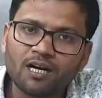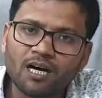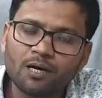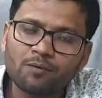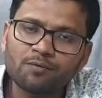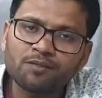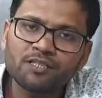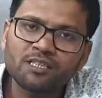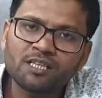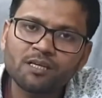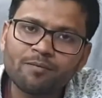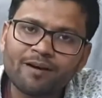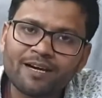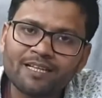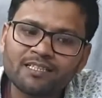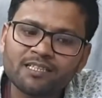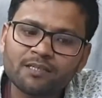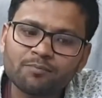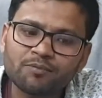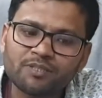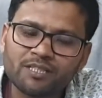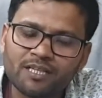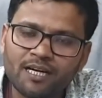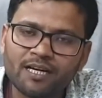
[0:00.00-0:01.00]
अब इसके बाद
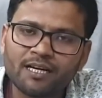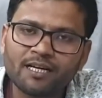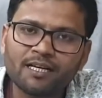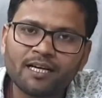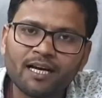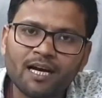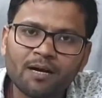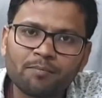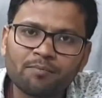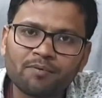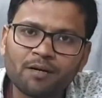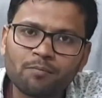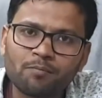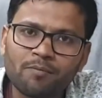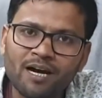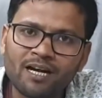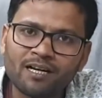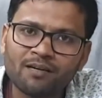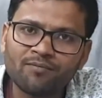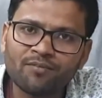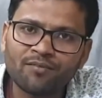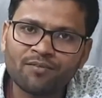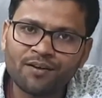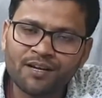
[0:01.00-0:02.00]
जब छन गया आपका
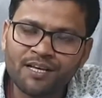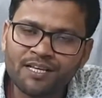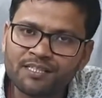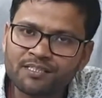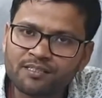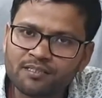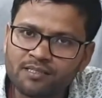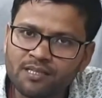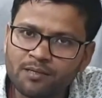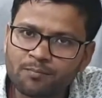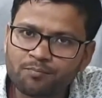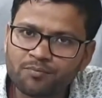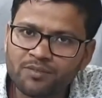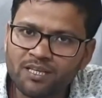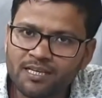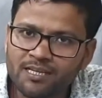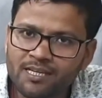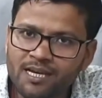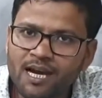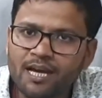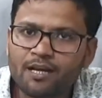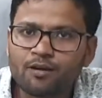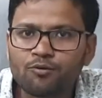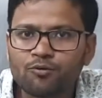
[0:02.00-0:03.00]
माल फ्रेश जब
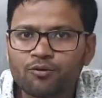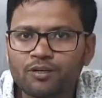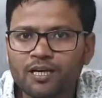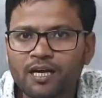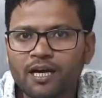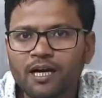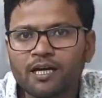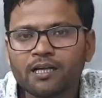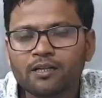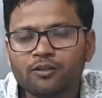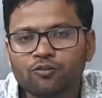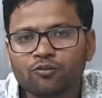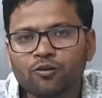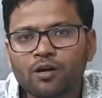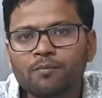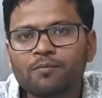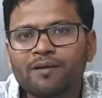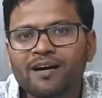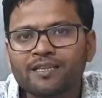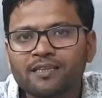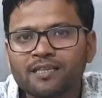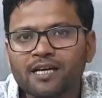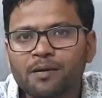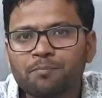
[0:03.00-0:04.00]
तैयार हो गया तो अब
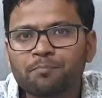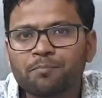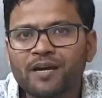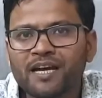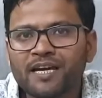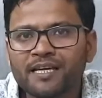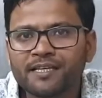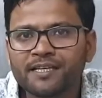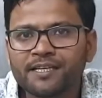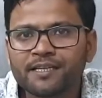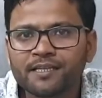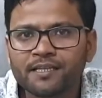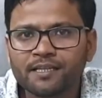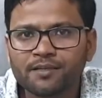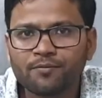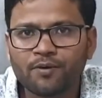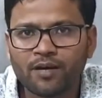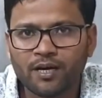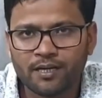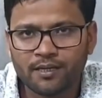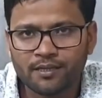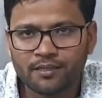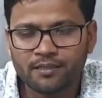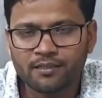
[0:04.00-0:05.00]
आता है पैकिंग की
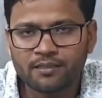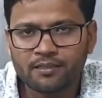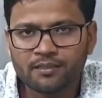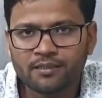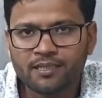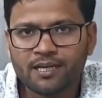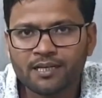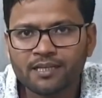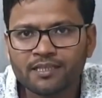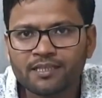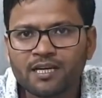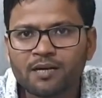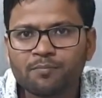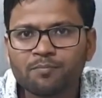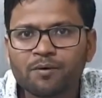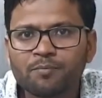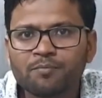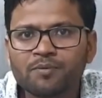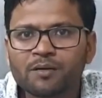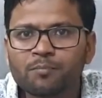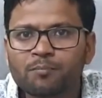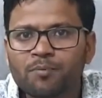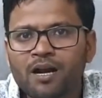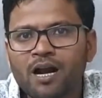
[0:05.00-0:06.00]
बारी ताकि आप
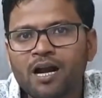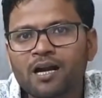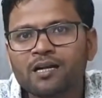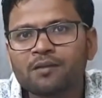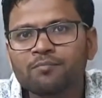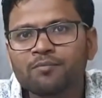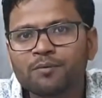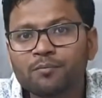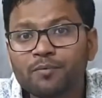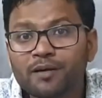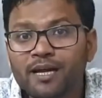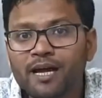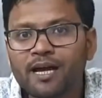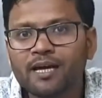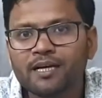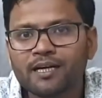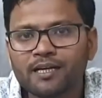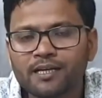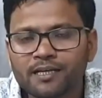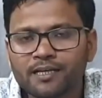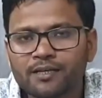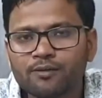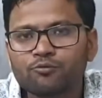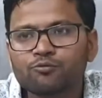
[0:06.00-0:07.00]
अपने ब्रांड में बना
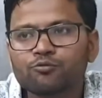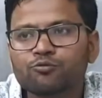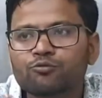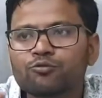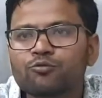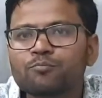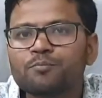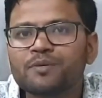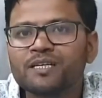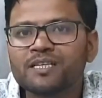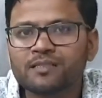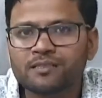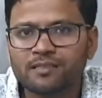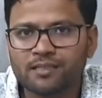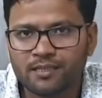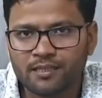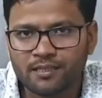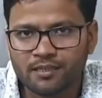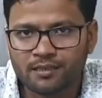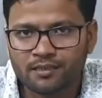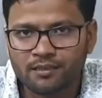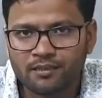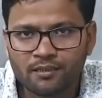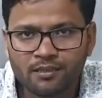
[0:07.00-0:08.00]
करके उसको बेच
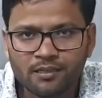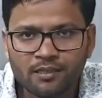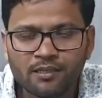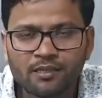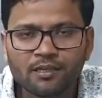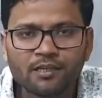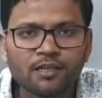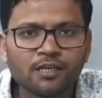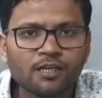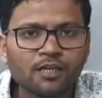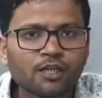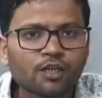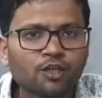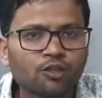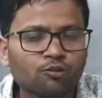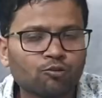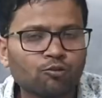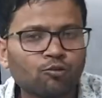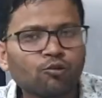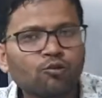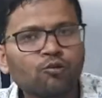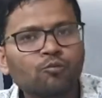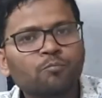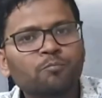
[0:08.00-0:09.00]
सके
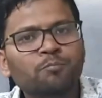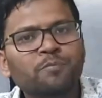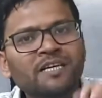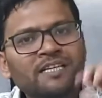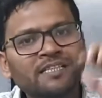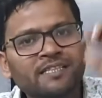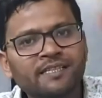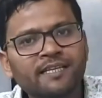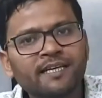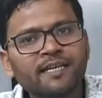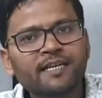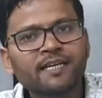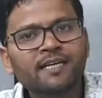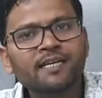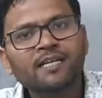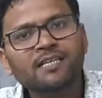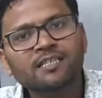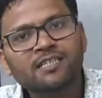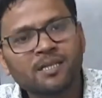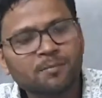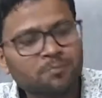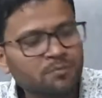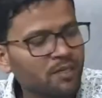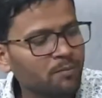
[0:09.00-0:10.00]
तो बेचने के लिए
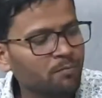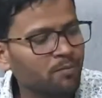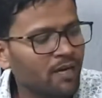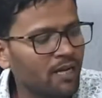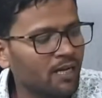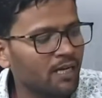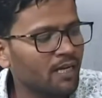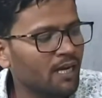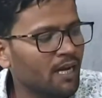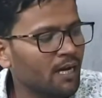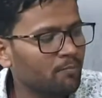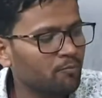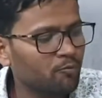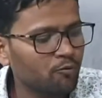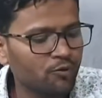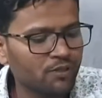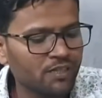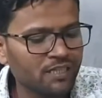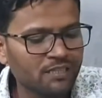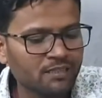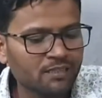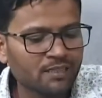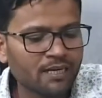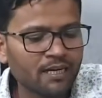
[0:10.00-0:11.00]
सबसे पहले आपको
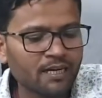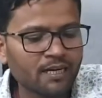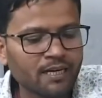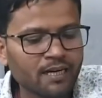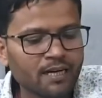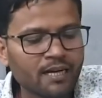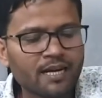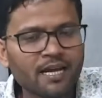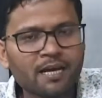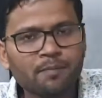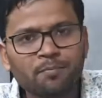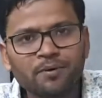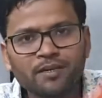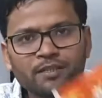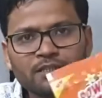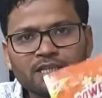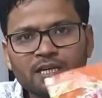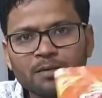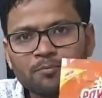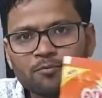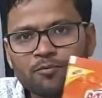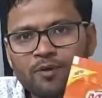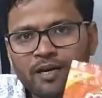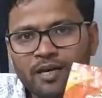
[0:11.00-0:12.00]
इस तरह का रैपर
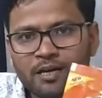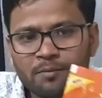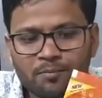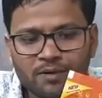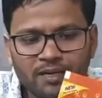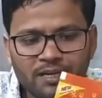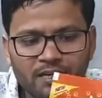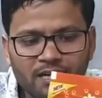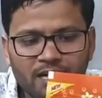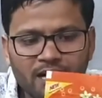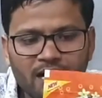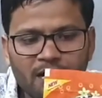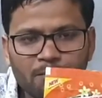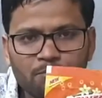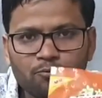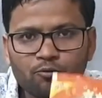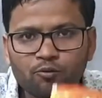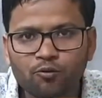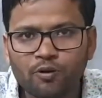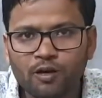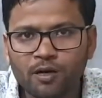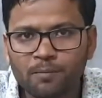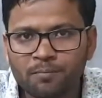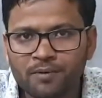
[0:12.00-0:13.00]
छपवाना पड़ेगा
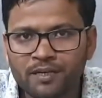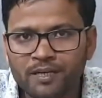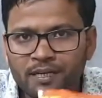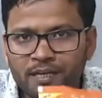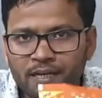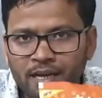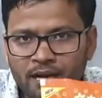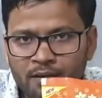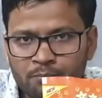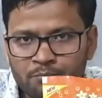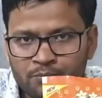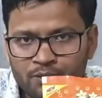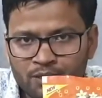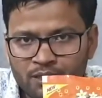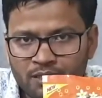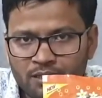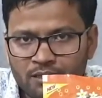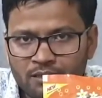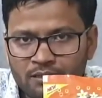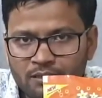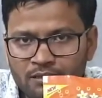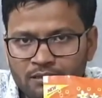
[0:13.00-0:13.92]
आपको अपने नाम से